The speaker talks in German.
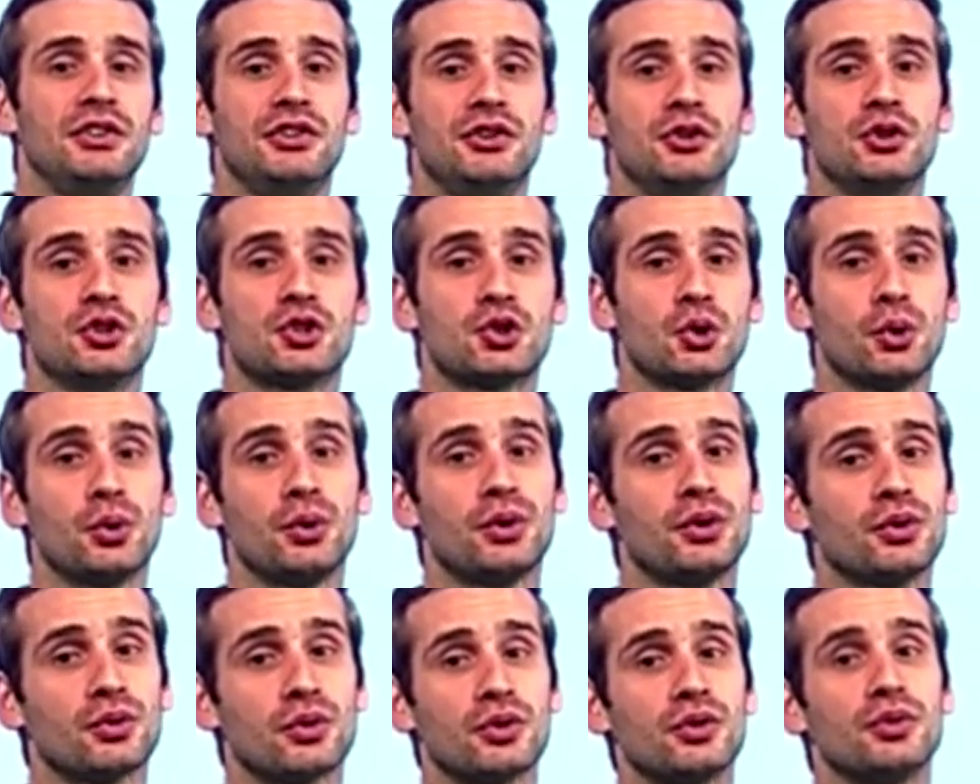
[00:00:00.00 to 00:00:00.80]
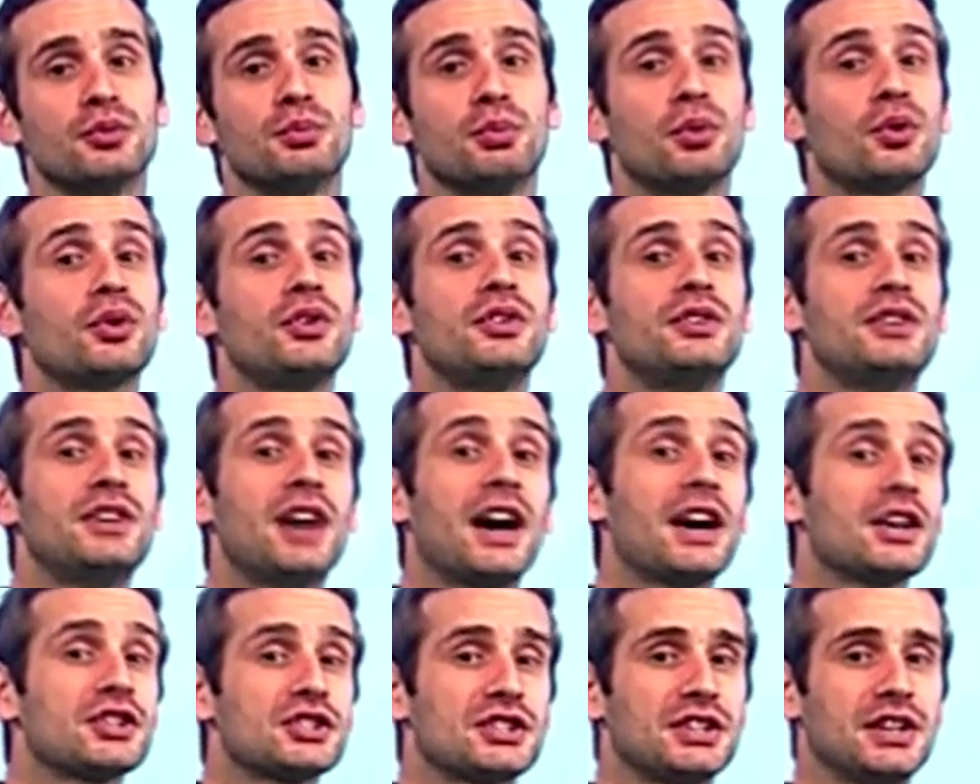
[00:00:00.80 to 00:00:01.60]
wie sie schön und bunt
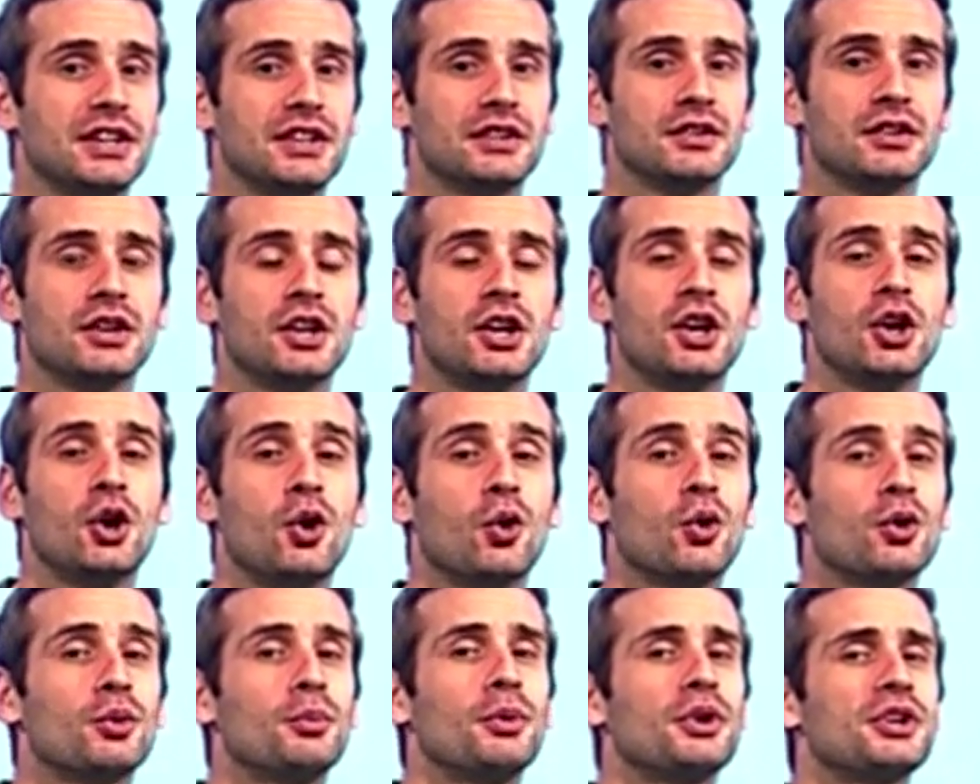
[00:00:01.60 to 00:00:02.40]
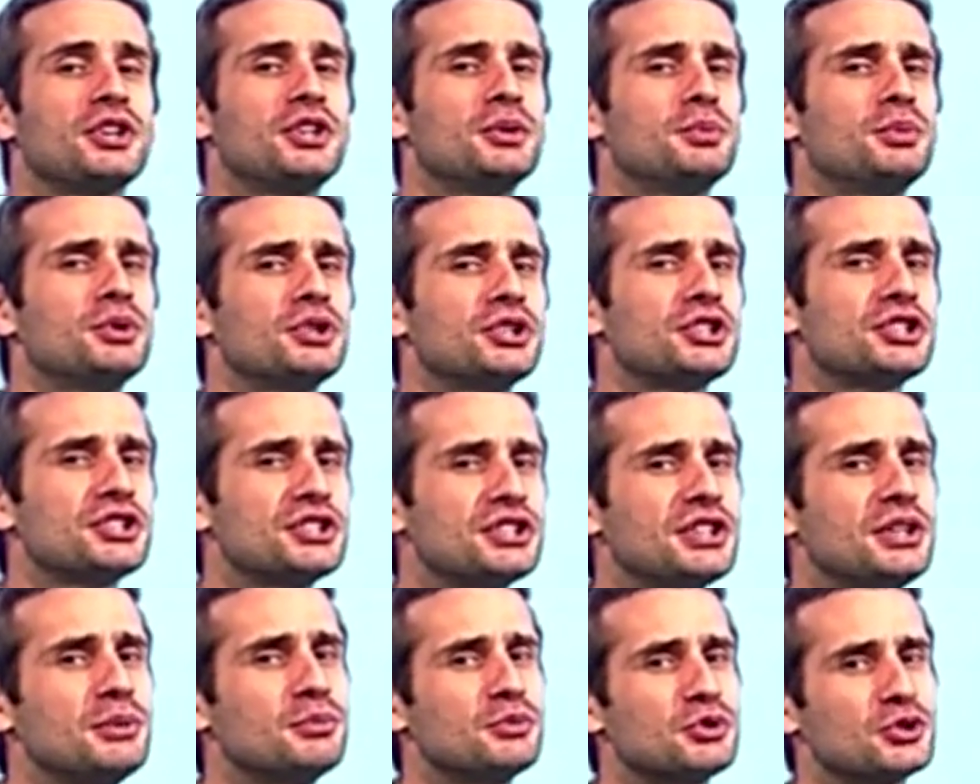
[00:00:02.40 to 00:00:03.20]
dastehen und möchte
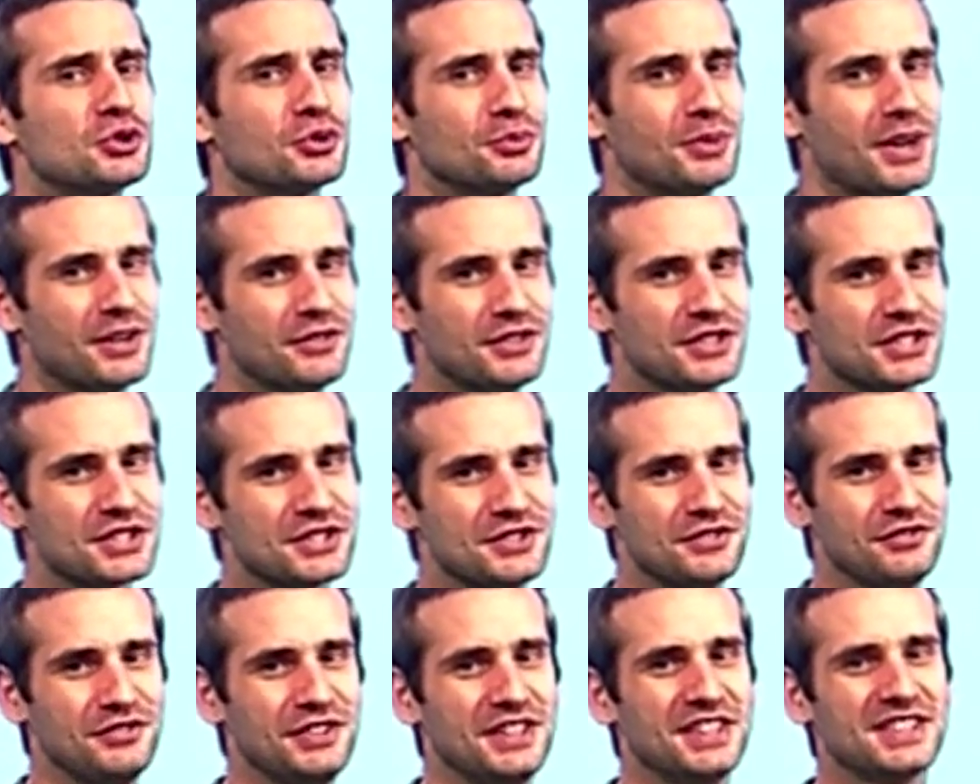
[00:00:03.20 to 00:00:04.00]
bestimmt schon mal wissen,